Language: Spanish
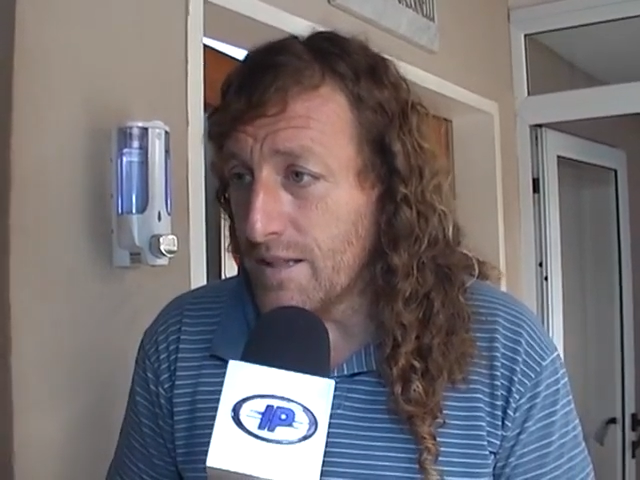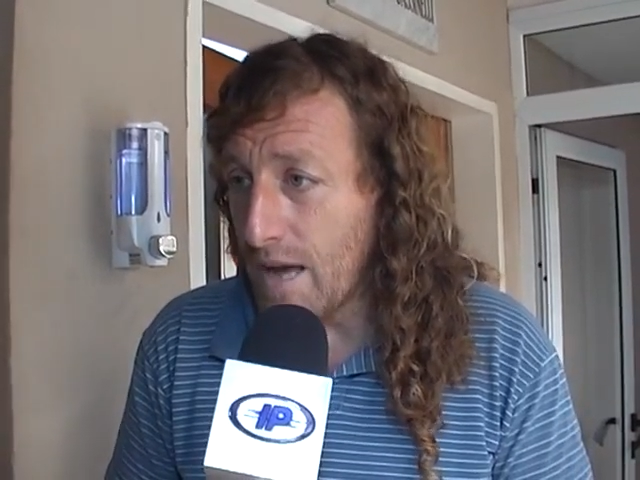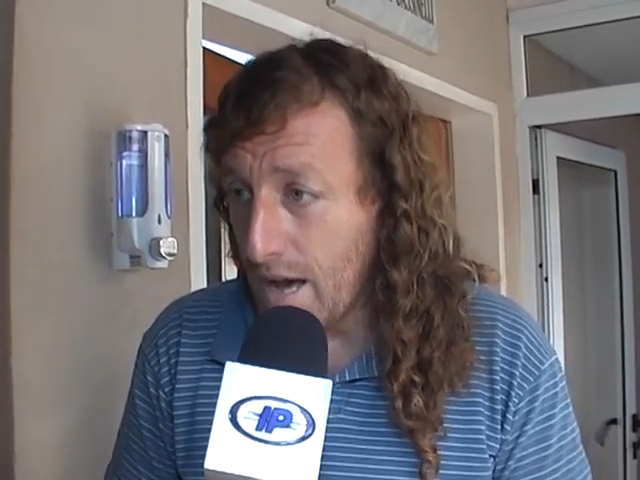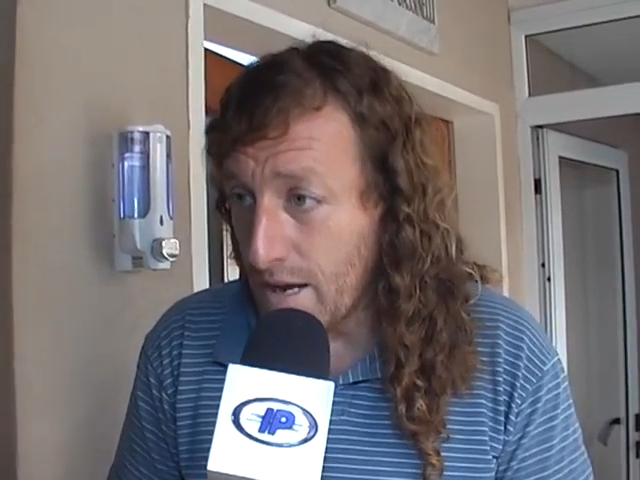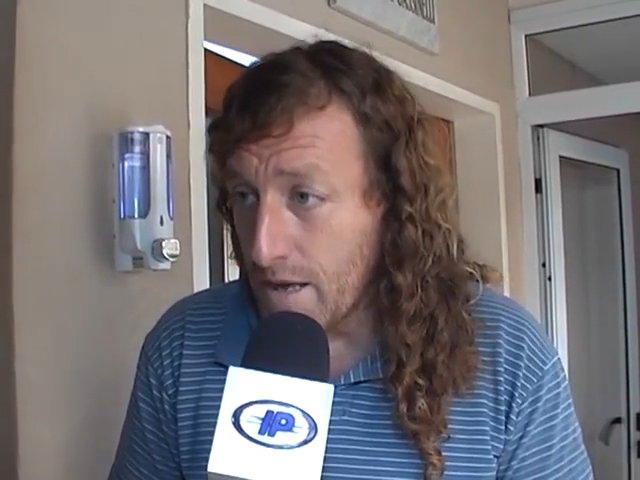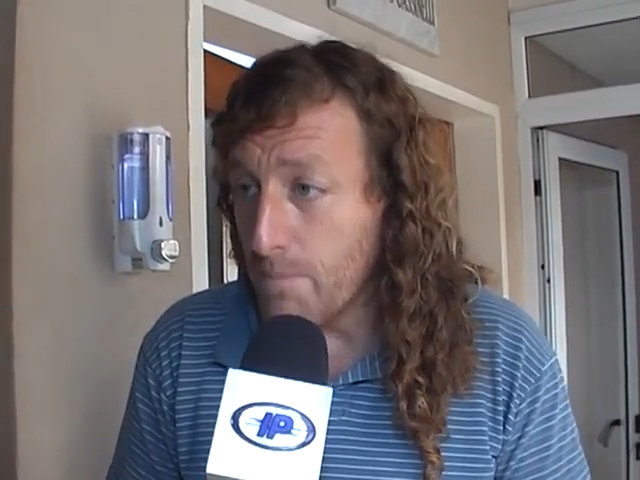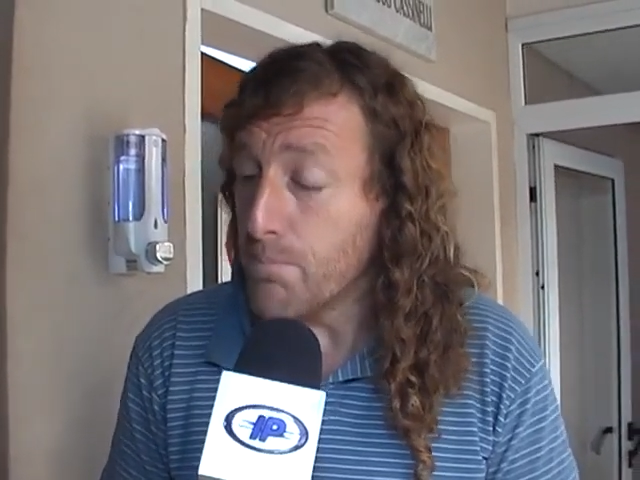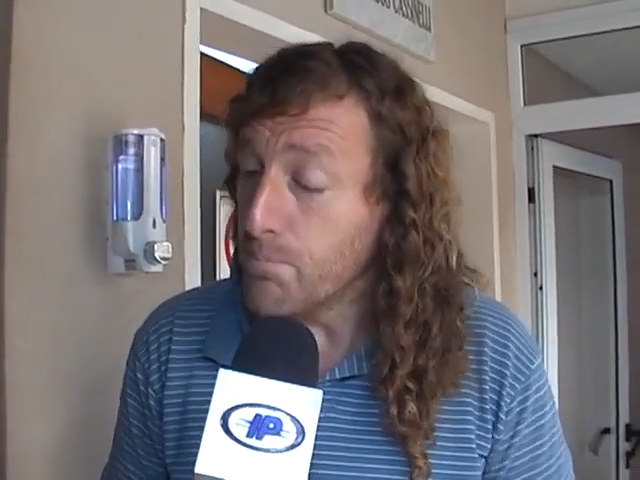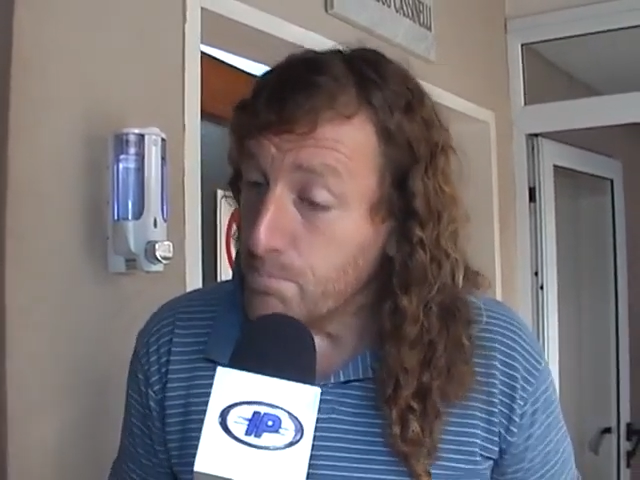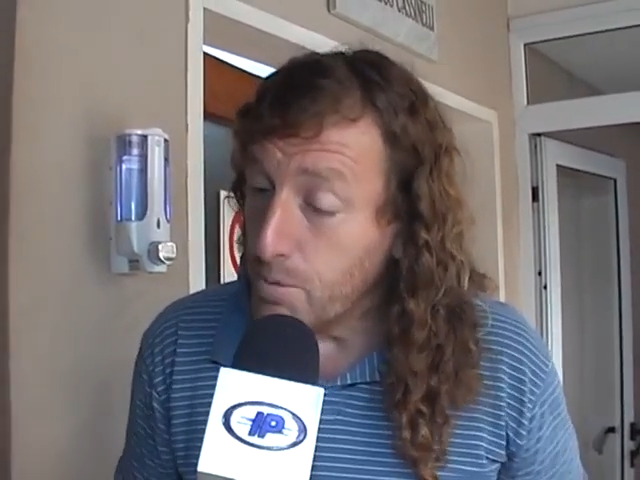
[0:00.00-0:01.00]
esta área
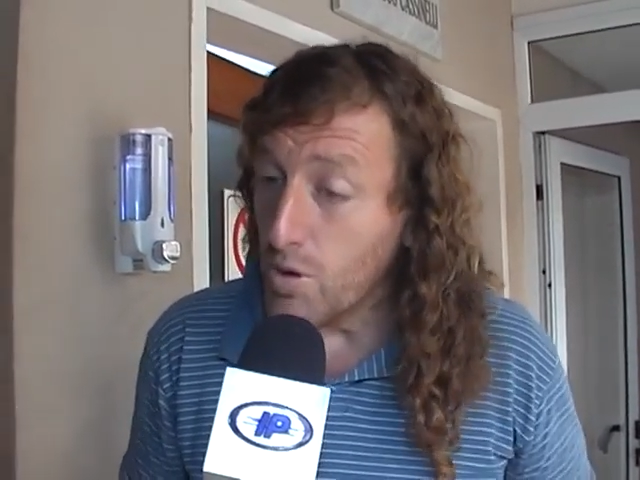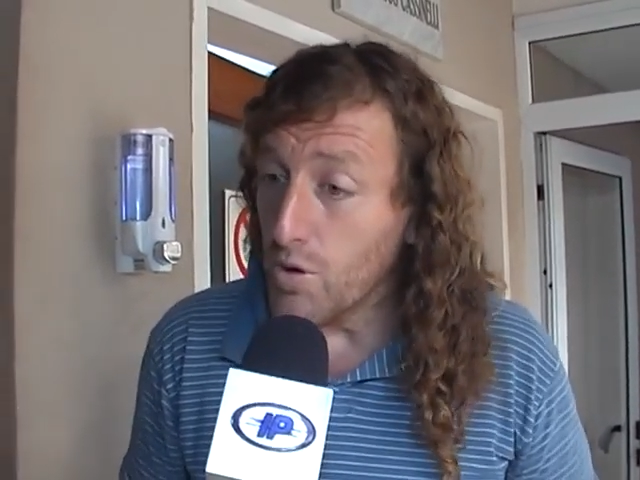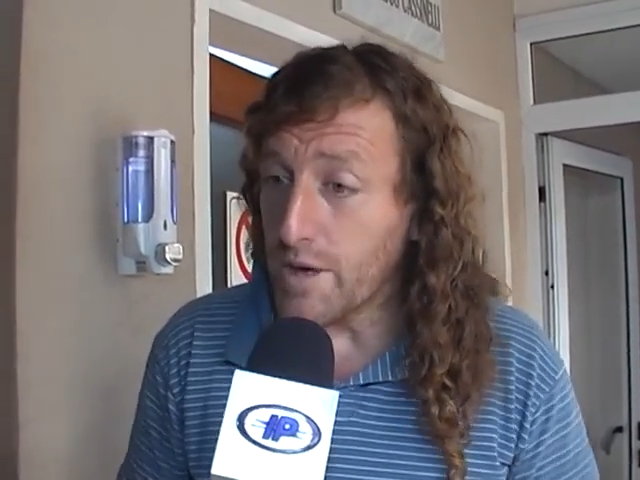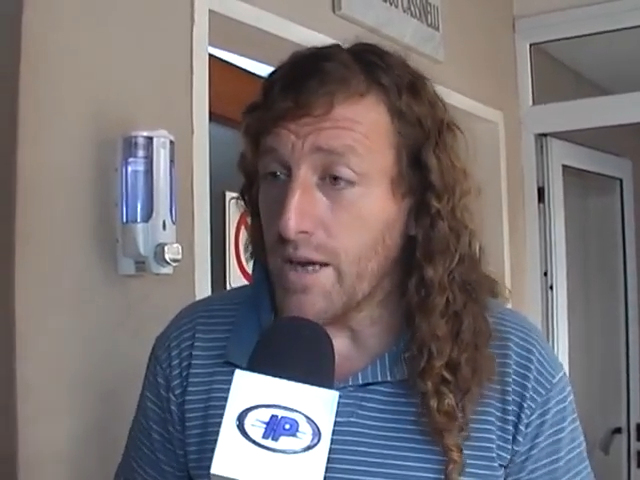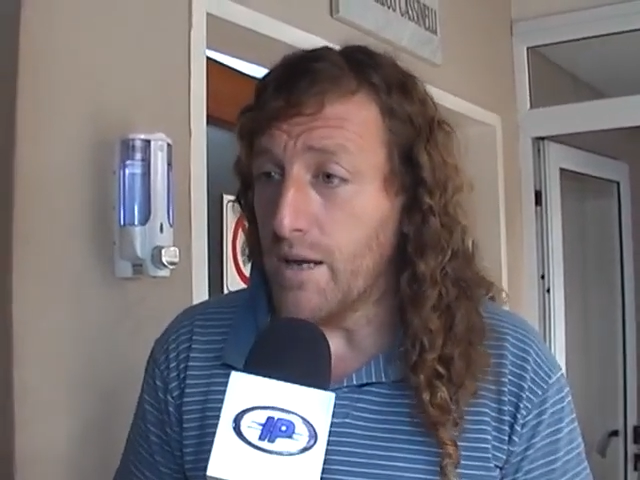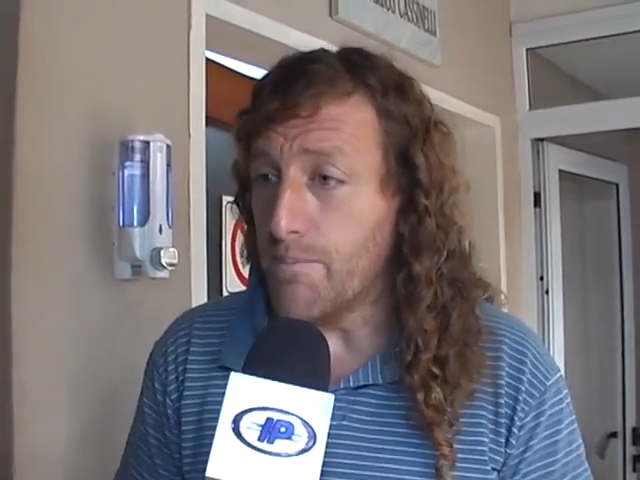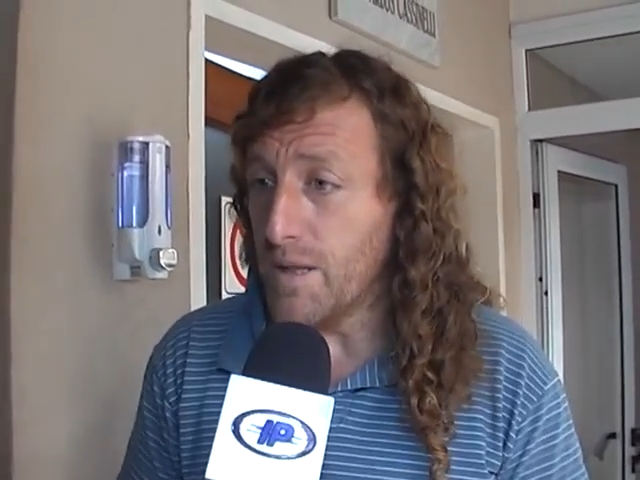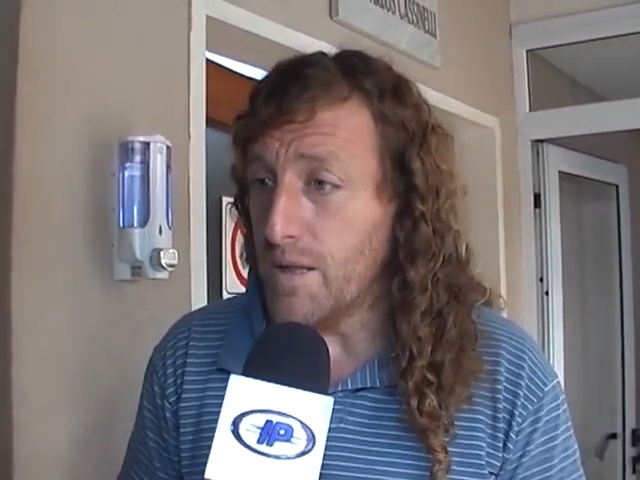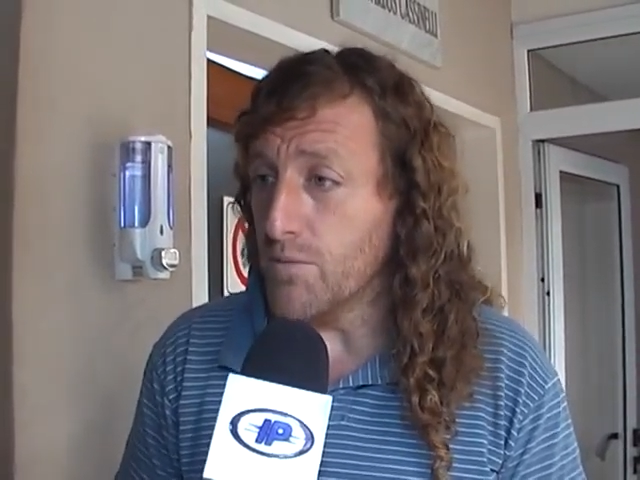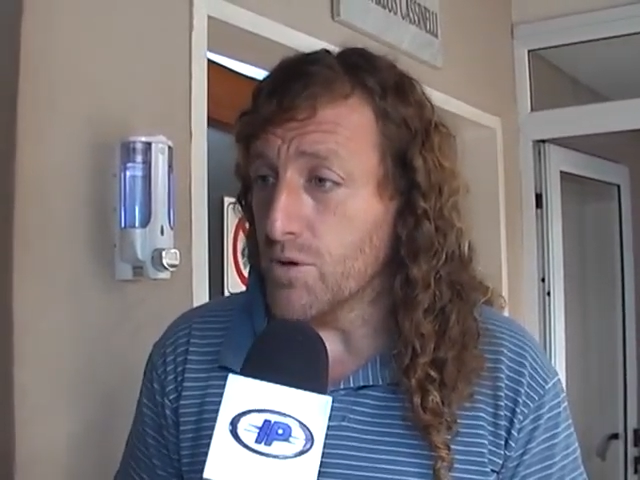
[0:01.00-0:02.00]
por lo que le
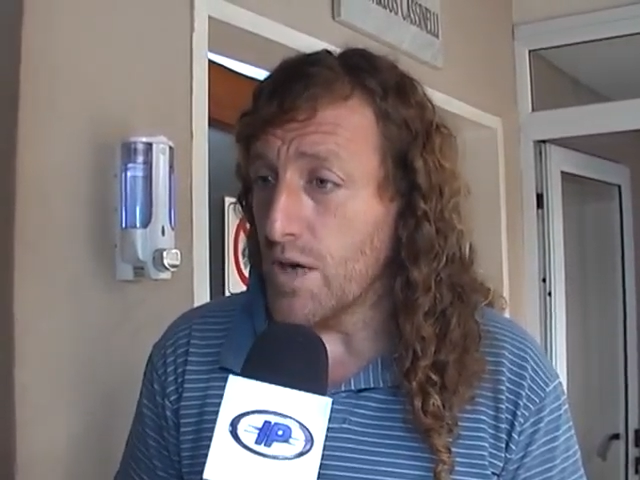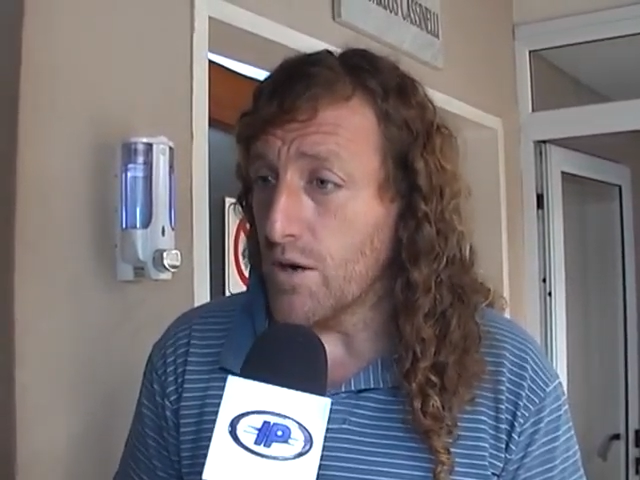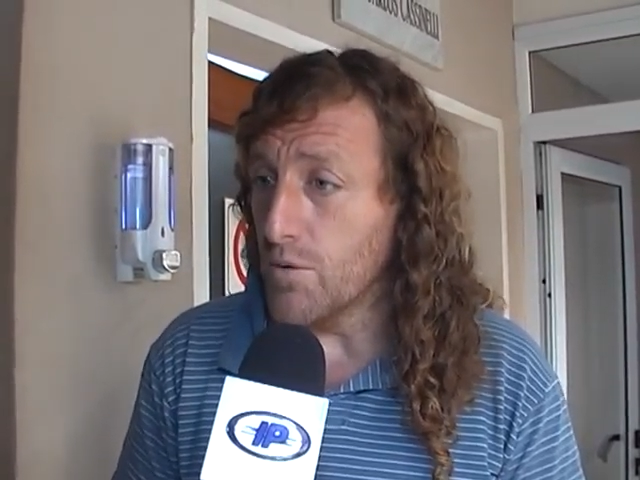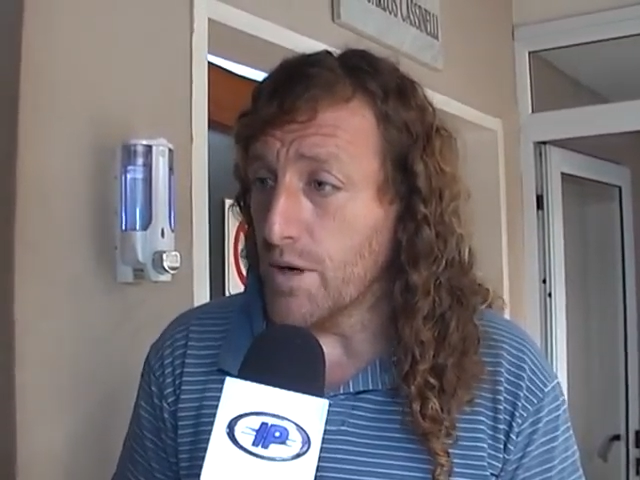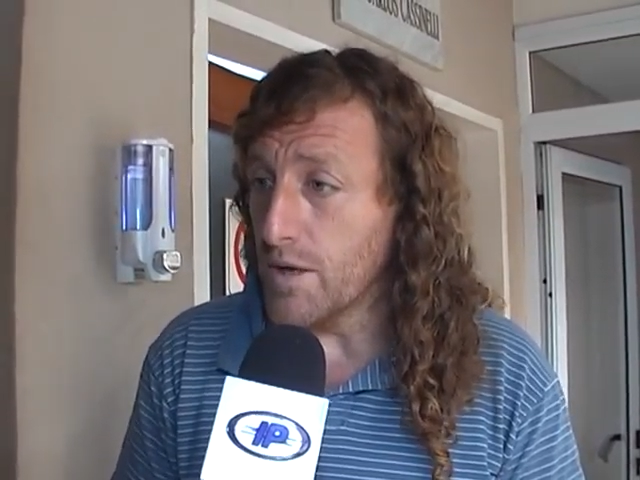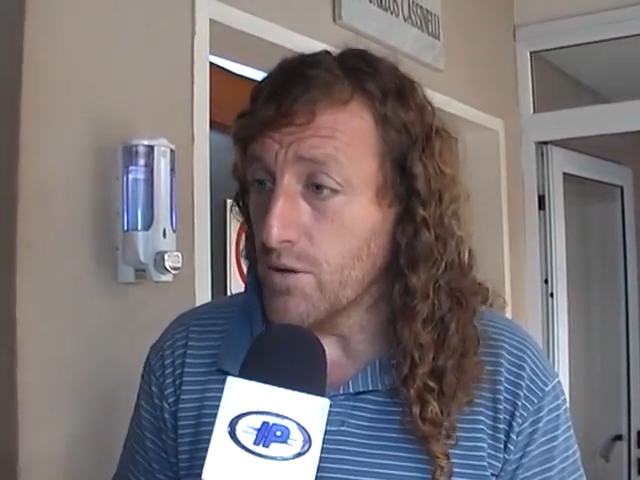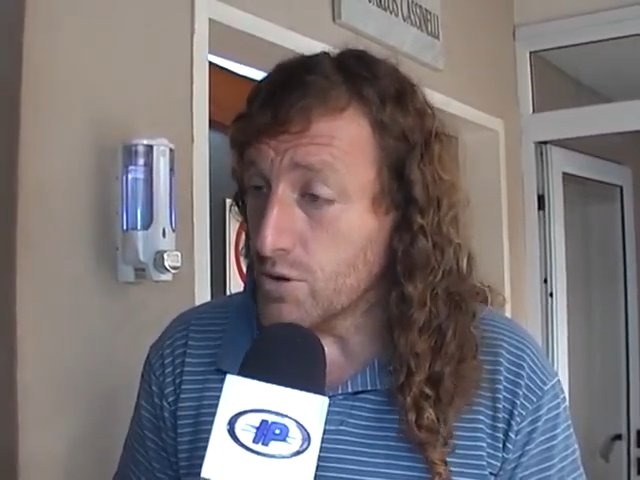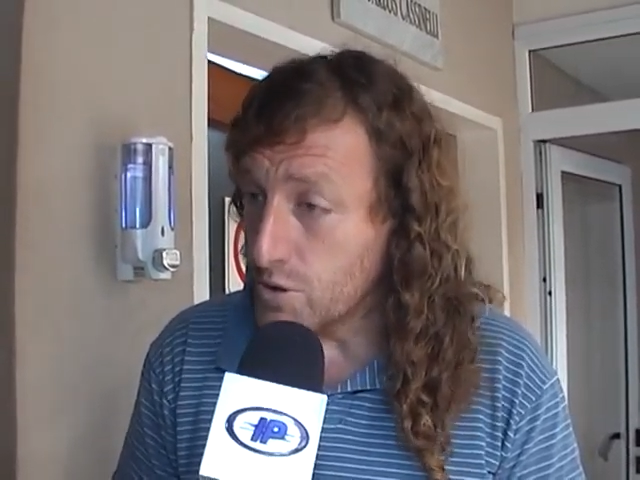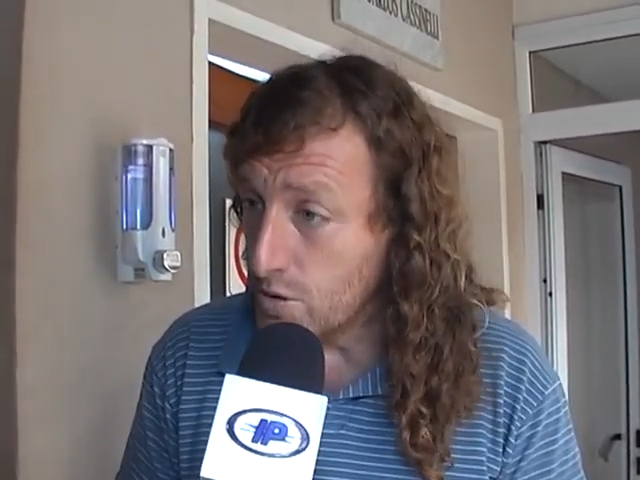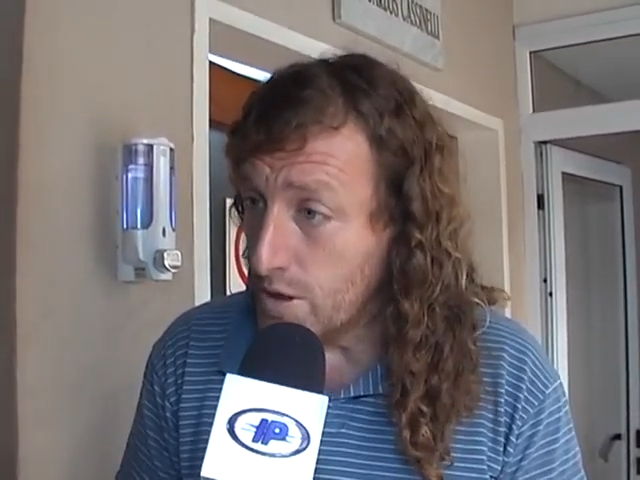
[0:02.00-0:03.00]
pedimos al
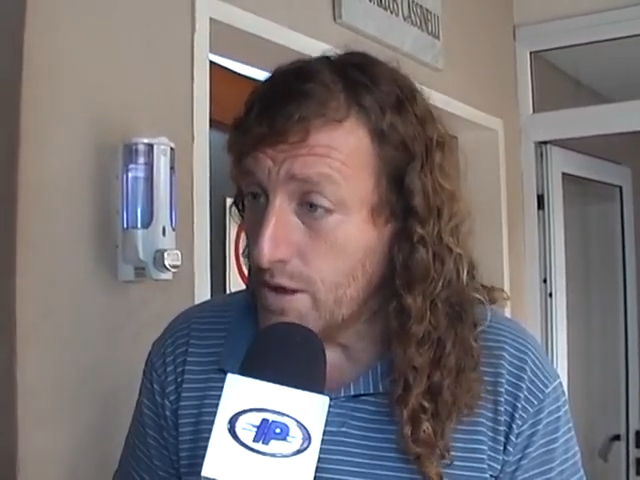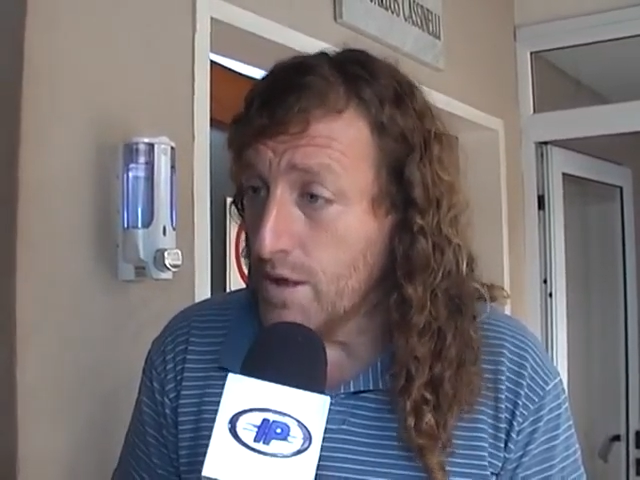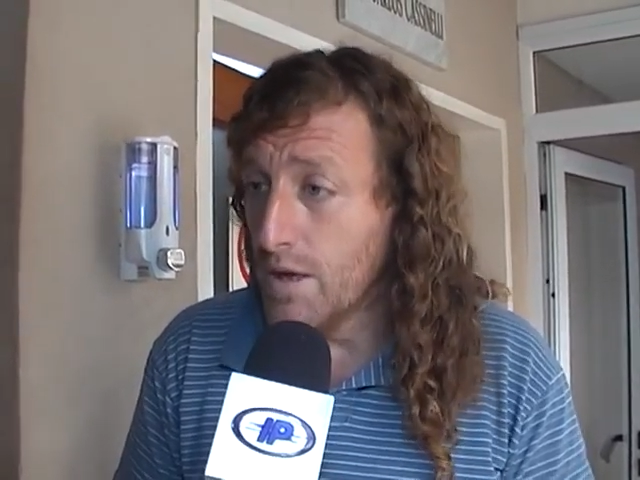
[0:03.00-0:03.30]
gobernador Scioli